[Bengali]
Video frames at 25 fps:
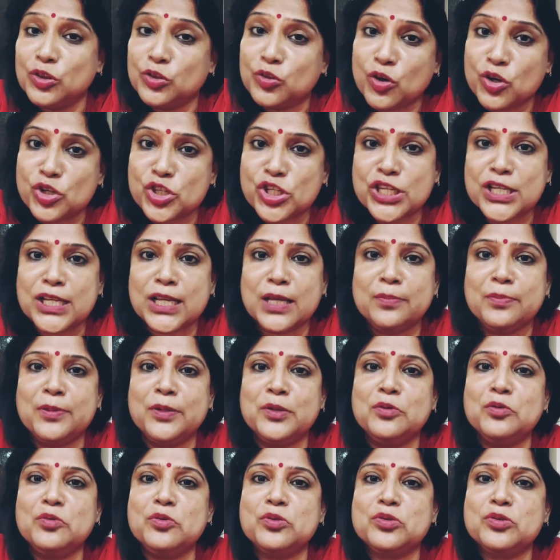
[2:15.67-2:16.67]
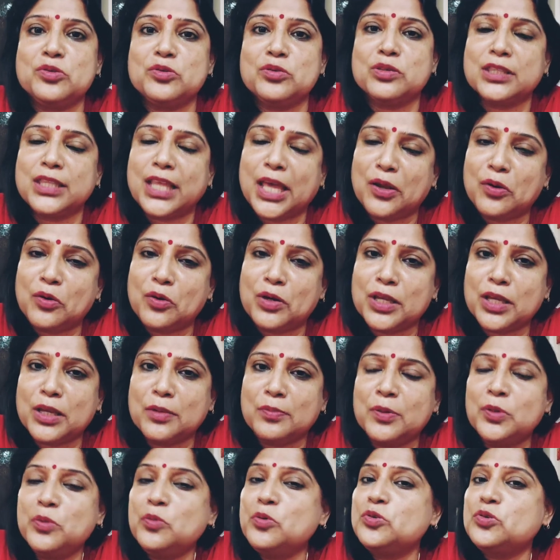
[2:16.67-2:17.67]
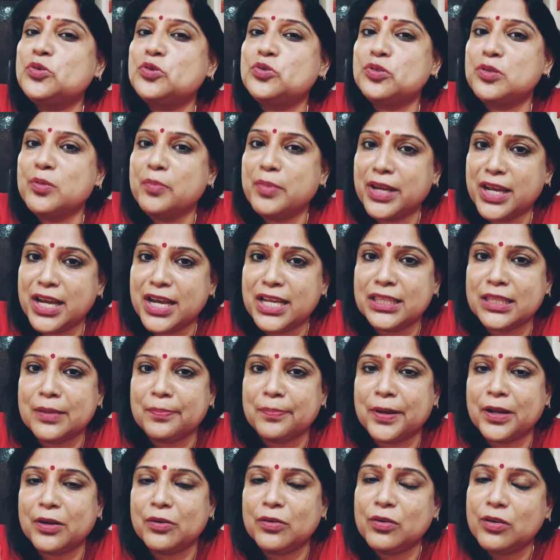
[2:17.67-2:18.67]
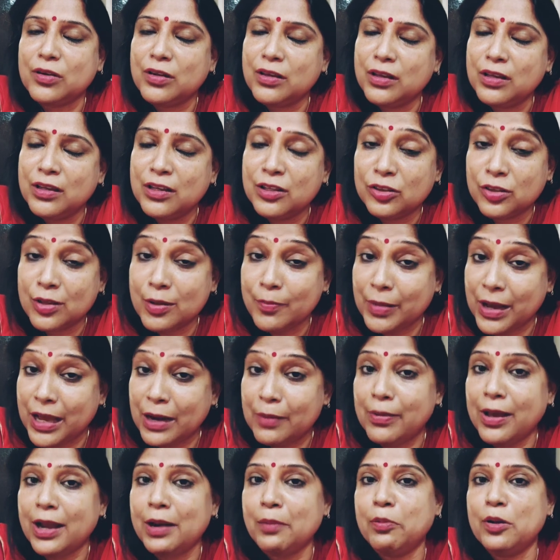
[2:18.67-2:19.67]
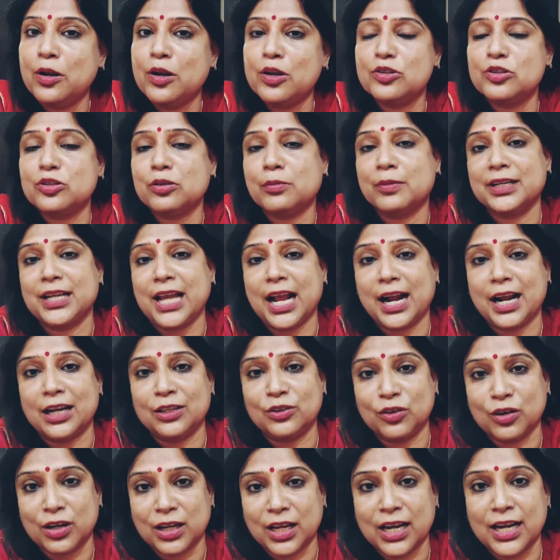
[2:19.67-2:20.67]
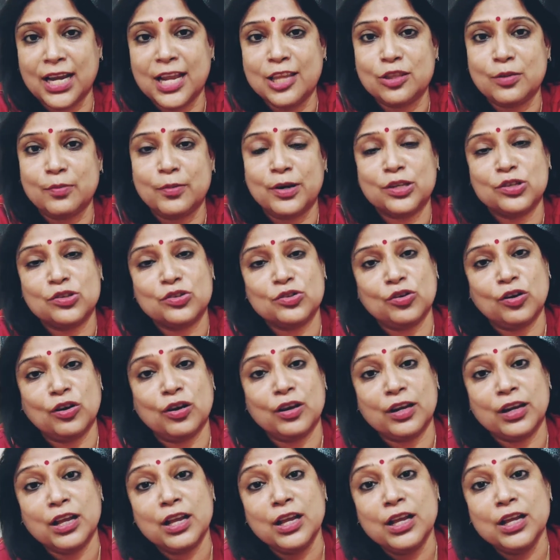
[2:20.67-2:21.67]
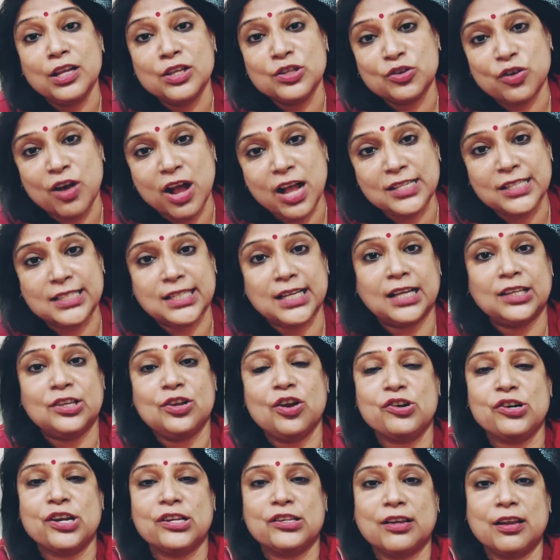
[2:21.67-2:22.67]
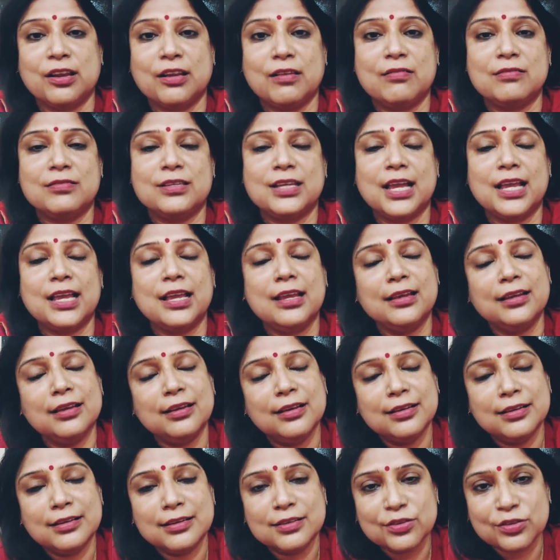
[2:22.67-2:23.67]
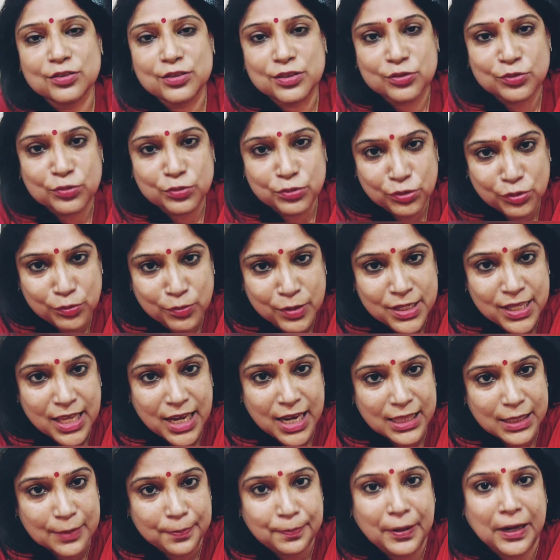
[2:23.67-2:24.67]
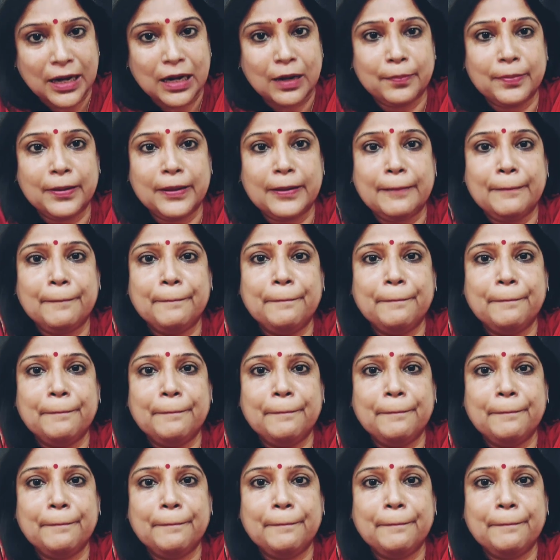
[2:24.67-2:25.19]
দশকে ভিউজ তেরোকে ভিউজ যদি মেনে নিতে পারো তুমি বারবার বলেছো তোমার টাকার দরকার নেই তোমার ছয় ছয় হাজার টাকা সংসার চালানো যায় তুমি চালাতে পারবে